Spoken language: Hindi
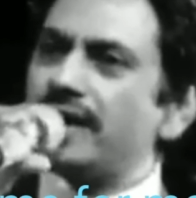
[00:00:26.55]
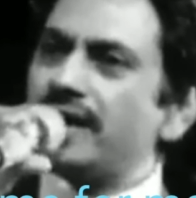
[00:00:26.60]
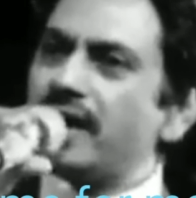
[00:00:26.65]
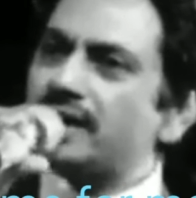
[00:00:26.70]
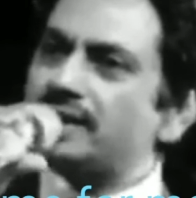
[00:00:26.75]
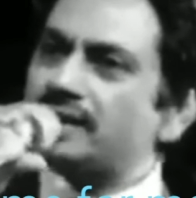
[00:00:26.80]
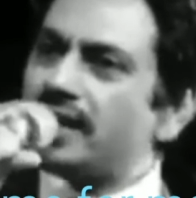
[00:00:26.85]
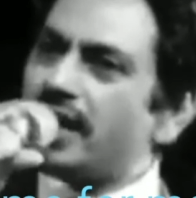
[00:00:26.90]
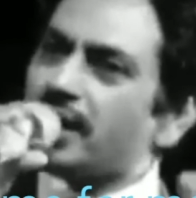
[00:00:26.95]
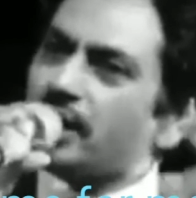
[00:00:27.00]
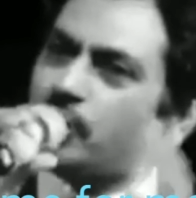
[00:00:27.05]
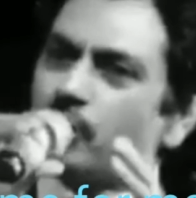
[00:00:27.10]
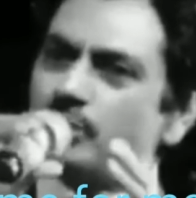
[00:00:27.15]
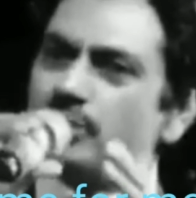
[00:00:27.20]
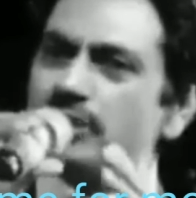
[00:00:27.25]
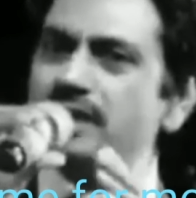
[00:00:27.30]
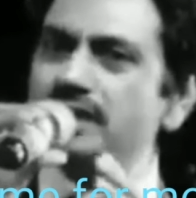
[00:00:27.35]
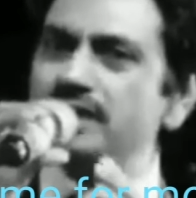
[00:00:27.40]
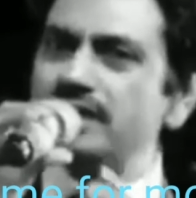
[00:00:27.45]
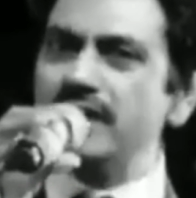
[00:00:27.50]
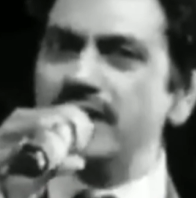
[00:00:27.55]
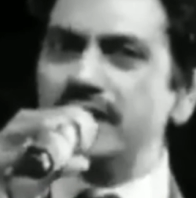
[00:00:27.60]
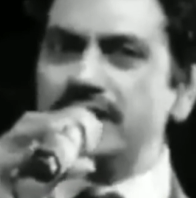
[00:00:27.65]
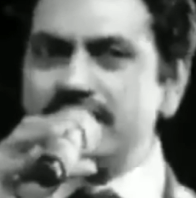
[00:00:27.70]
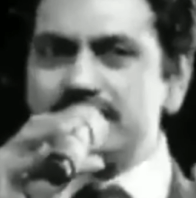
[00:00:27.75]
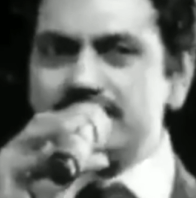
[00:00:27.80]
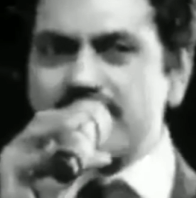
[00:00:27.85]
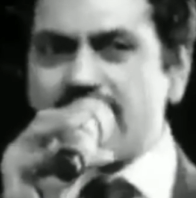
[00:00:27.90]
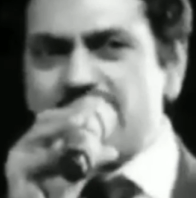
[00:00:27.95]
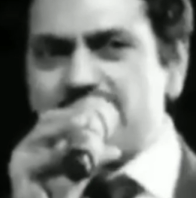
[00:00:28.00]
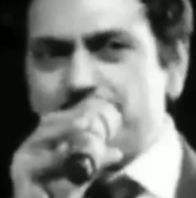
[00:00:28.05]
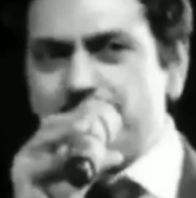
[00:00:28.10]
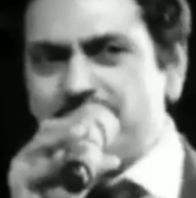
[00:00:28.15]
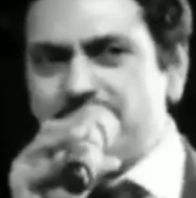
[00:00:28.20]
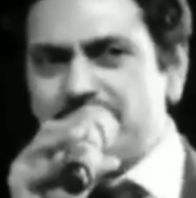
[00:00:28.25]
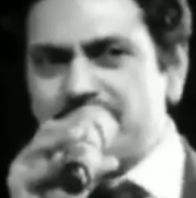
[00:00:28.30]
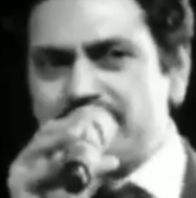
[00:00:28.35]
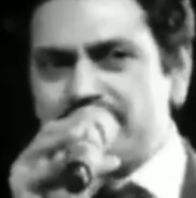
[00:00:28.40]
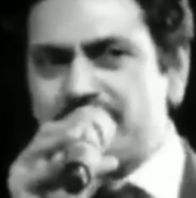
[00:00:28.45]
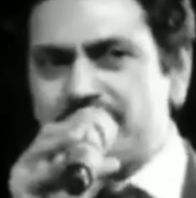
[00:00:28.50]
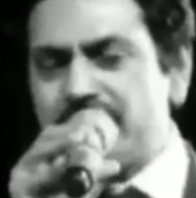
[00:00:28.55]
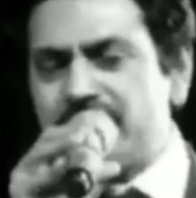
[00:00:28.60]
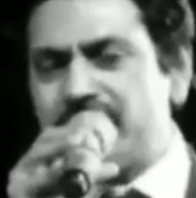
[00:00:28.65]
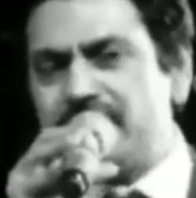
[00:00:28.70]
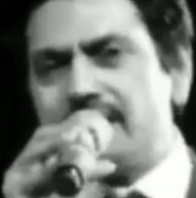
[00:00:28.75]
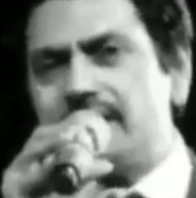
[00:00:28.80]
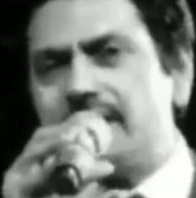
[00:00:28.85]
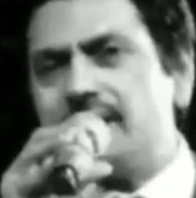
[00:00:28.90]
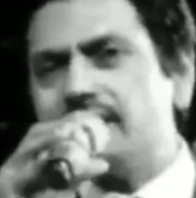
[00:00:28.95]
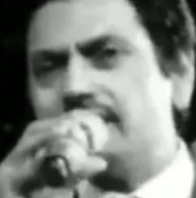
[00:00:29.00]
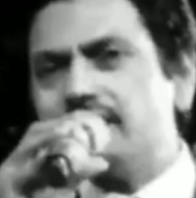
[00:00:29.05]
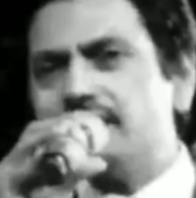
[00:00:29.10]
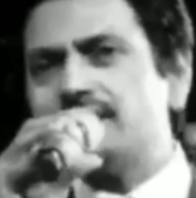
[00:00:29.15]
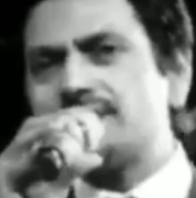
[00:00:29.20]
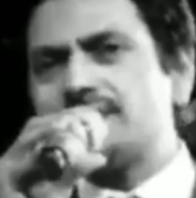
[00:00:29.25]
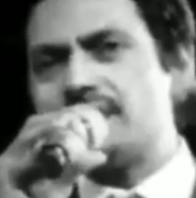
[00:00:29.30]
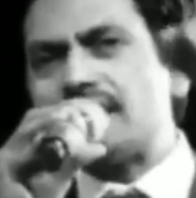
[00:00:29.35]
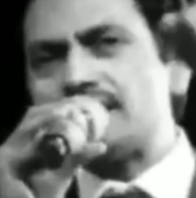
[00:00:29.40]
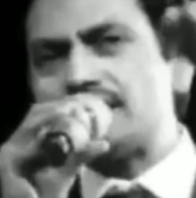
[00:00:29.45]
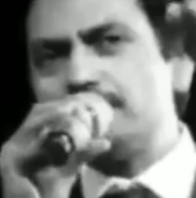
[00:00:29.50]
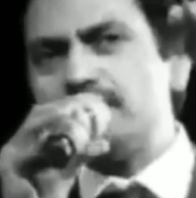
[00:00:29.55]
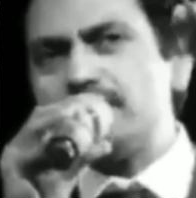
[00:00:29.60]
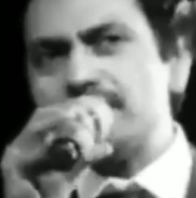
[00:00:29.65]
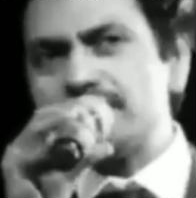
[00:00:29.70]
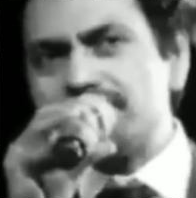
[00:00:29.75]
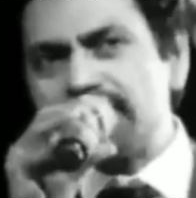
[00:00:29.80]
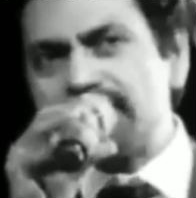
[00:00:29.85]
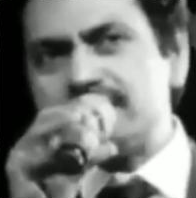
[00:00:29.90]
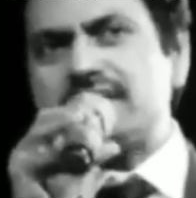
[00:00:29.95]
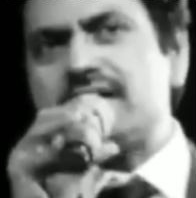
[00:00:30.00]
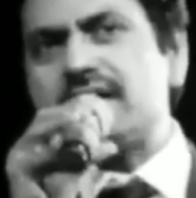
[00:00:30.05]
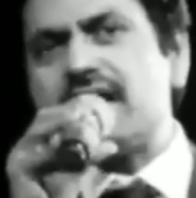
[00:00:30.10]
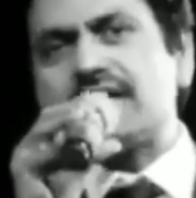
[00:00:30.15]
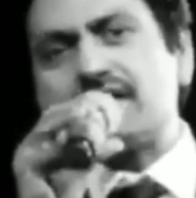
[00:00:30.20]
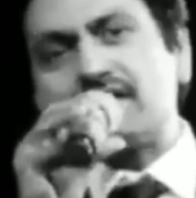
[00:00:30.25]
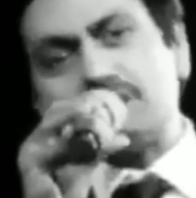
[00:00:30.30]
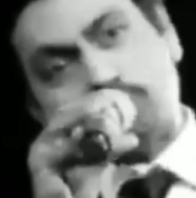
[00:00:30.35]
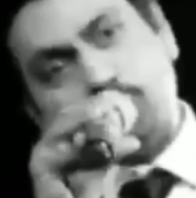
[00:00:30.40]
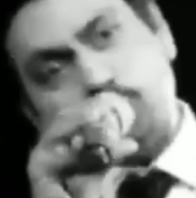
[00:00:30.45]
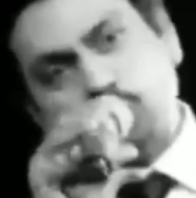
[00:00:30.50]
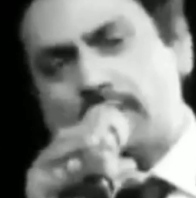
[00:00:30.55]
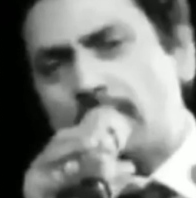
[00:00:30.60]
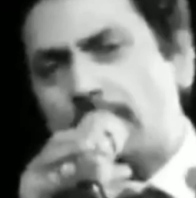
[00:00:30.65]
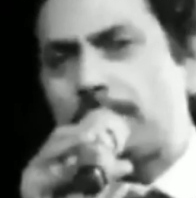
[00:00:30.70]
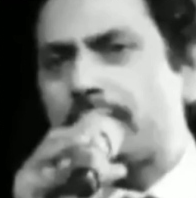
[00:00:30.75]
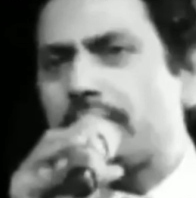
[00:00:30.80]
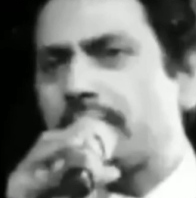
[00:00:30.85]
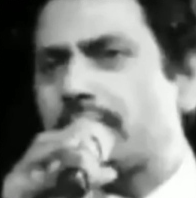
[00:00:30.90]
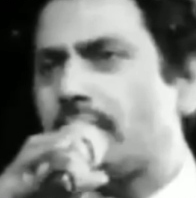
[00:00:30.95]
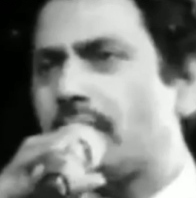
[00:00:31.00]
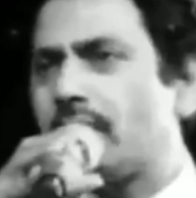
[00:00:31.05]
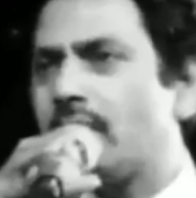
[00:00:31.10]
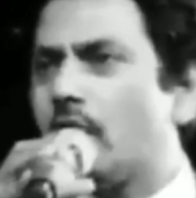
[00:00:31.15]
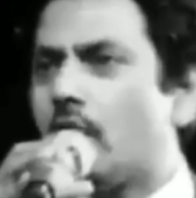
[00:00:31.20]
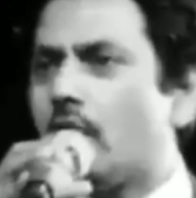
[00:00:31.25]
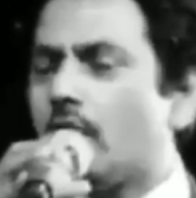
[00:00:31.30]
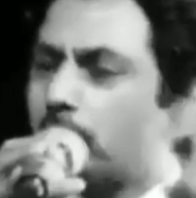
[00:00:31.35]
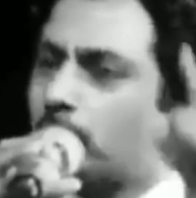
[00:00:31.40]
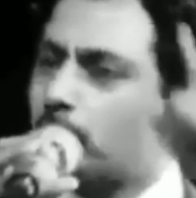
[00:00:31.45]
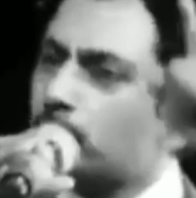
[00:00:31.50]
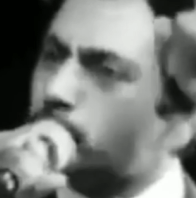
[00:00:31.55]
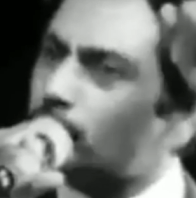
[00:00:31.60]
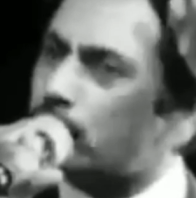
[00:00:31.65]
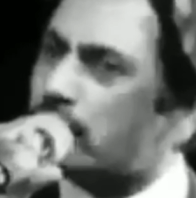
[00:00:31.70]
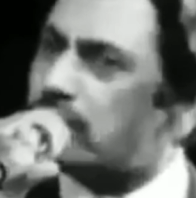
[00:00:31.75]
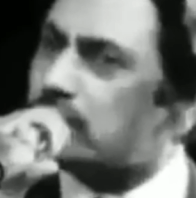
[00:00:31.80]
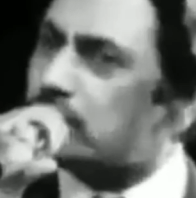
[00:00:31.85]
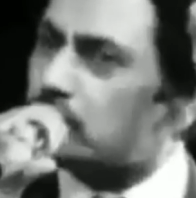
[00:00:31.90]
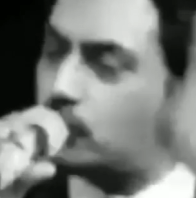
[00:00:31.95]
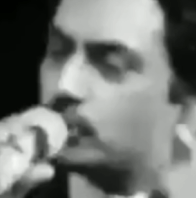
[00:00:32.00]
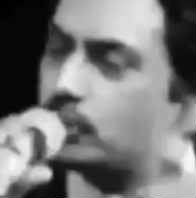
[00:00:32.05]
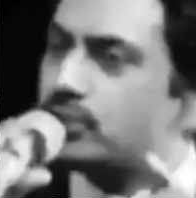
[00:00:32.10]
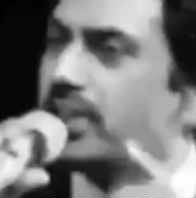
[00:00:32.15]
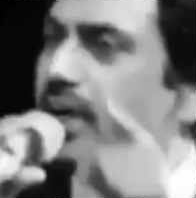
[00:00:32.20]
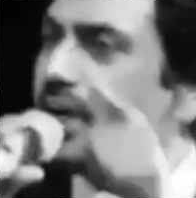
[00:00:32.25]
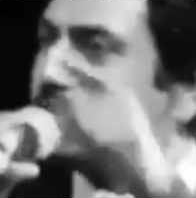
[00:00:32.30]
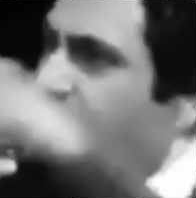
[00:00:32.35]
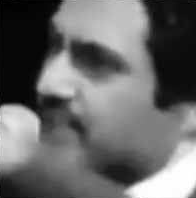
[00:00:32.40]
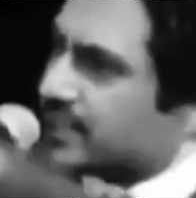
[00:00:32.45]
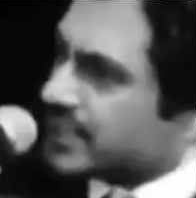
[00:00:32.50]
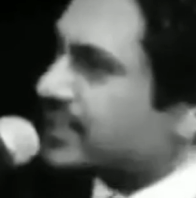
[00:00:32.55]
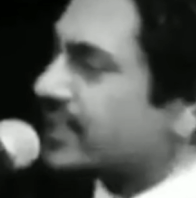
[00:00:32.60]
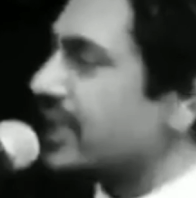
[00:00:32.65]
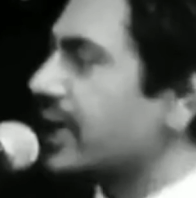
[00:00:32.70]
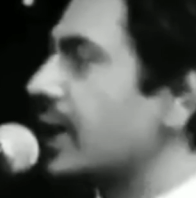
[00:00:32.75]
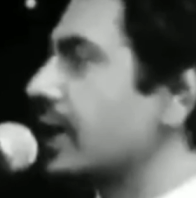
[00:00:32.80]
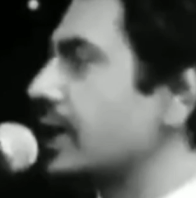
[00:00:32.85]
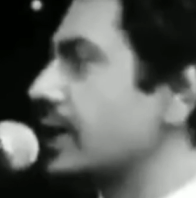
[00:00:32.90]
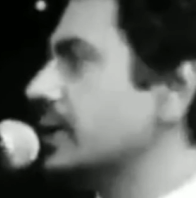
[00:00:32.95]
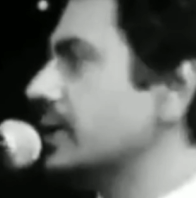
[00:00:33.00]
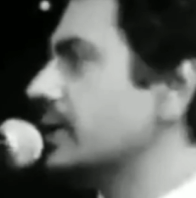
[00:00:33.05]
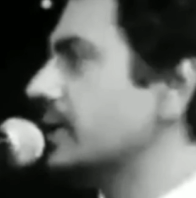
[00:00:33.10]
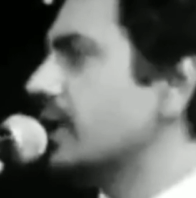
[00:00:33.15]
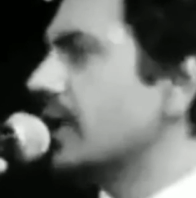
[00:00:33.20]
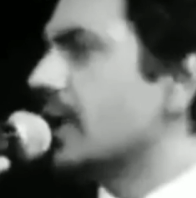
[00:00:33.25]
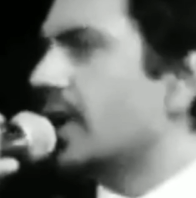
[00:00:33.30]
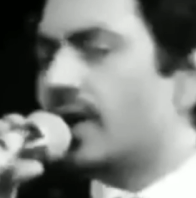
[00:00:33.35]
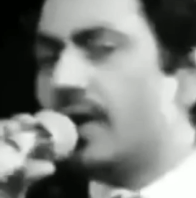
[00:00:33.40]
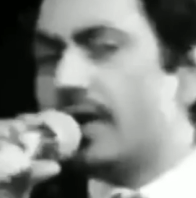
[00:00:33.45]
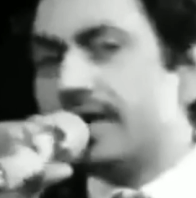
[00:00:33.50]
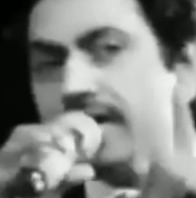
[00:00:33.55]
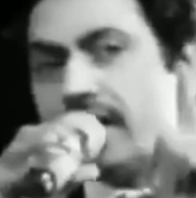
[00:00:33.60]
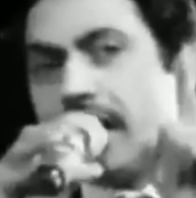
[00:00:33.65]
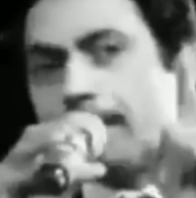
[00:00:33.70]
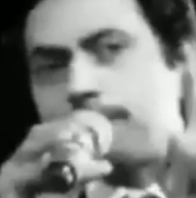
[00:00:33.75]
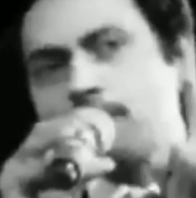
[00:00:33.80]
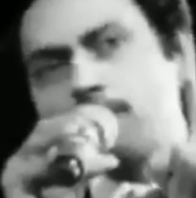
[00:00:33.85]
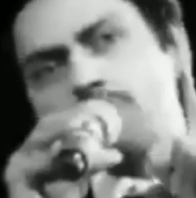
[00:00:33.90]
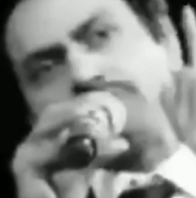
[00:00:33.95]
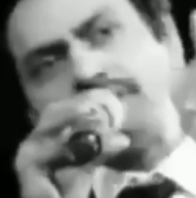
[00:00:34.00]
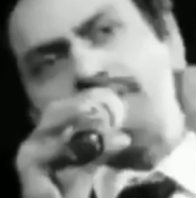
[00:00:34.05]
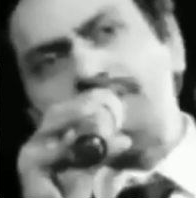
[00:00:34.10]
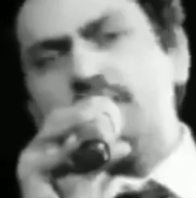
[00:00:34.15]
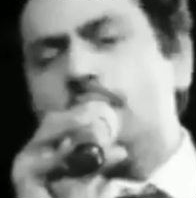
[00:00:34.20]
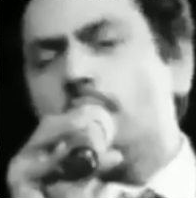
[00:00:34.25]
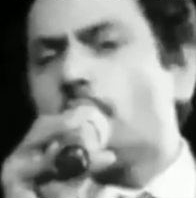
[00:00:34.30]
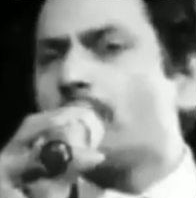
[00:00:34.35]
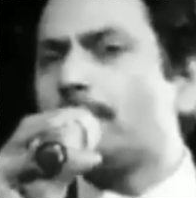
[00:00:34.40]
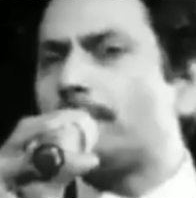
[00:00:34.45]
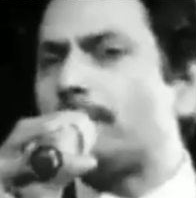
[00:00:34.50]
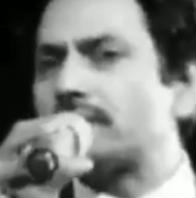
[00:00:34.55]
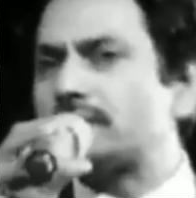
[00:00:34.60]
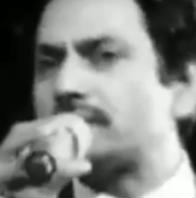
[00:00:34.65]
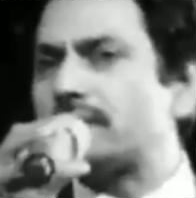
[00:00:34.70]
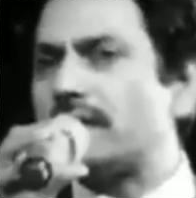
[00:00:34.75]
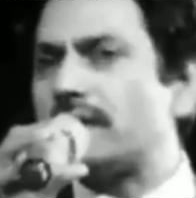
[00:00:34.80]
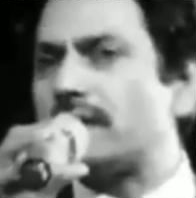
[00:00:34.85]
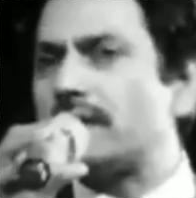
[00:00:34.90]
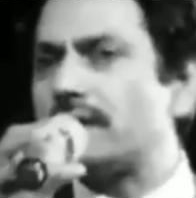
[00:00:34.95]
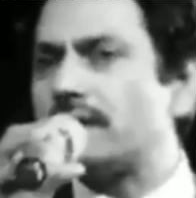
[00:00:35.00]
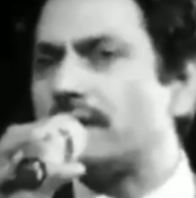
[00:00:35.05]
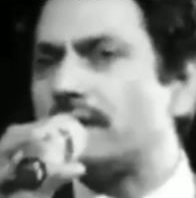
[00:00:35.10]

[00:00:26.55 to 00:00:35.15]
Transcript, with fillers: कायनात एक हो जाती है कि इस आदमी की जिद के लिए इस आदमी की जिद के आगे झुकना पड़ेगा और पूरी दुनिया झुकती है आपकी जिद के आगे लेकिन आपको जिद्दी होना पड़ता